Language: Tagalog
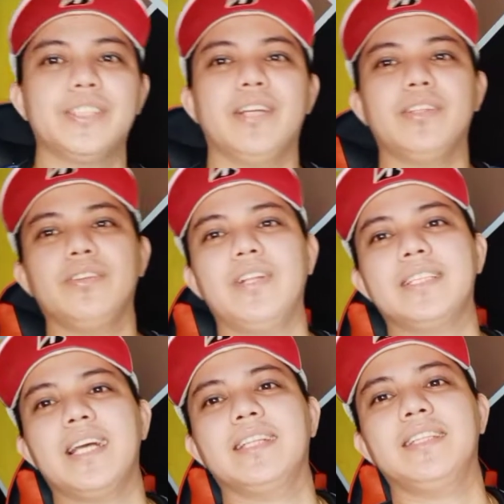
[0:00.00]
Shoutout ulit
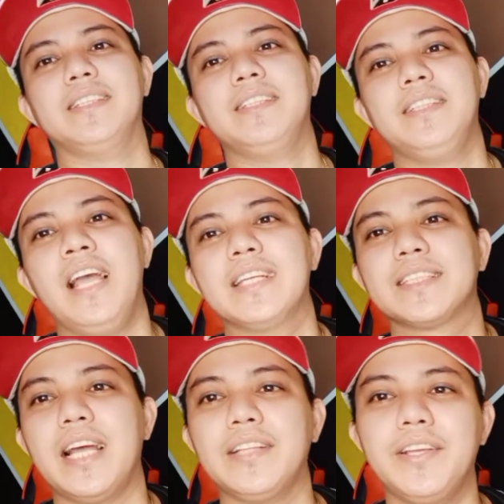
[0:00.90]
sa ating
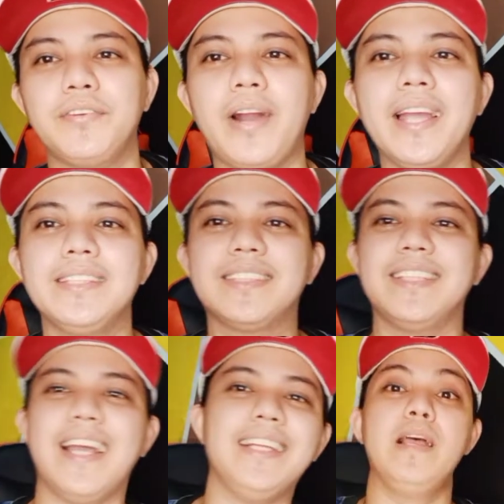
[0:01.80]
Sunday Rides.
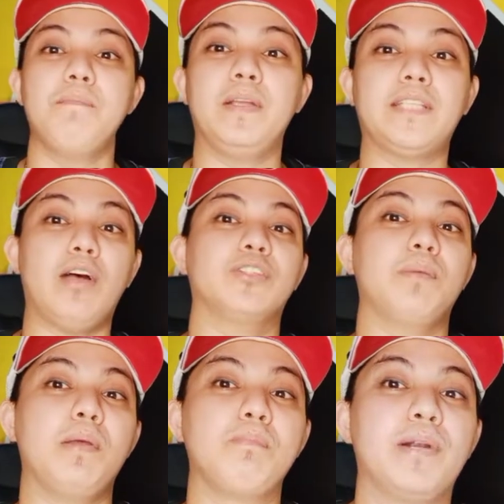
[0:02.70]
Yan. Isa ako sa
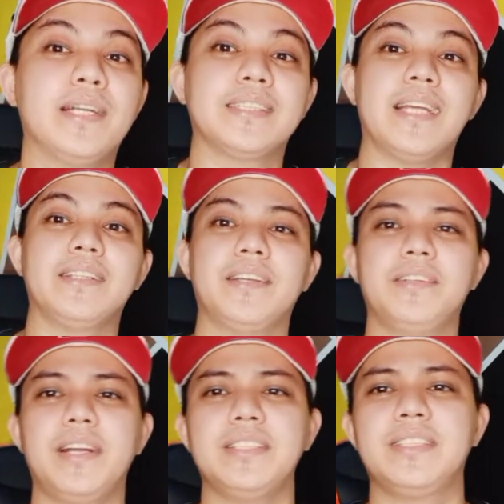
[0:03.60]
member ng Sunday
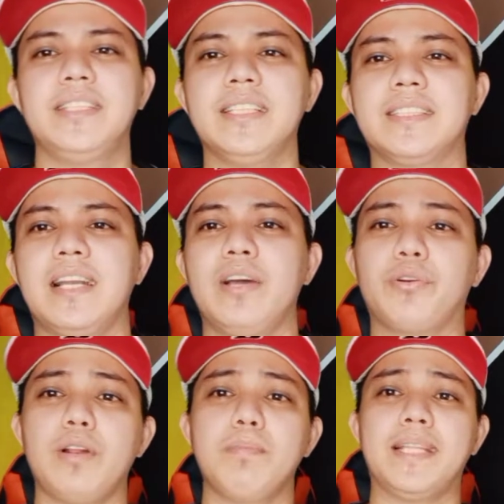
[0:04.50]
Rides dyan sa
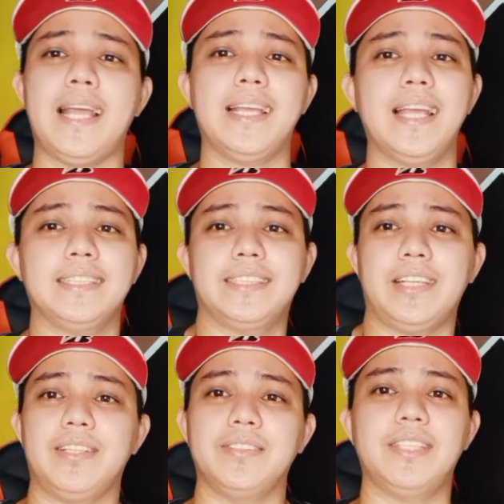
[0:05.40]
Laurel, Batangas.
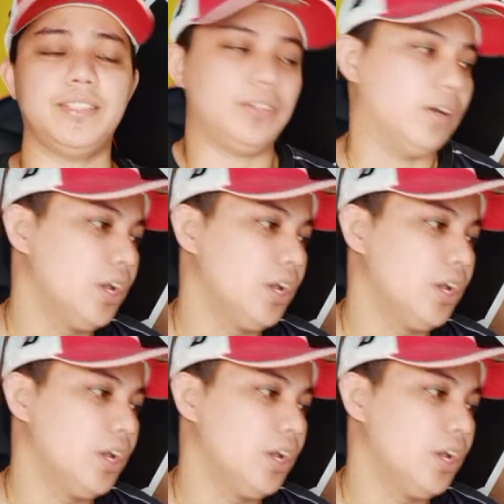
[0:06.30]
Shoutout sa inyo.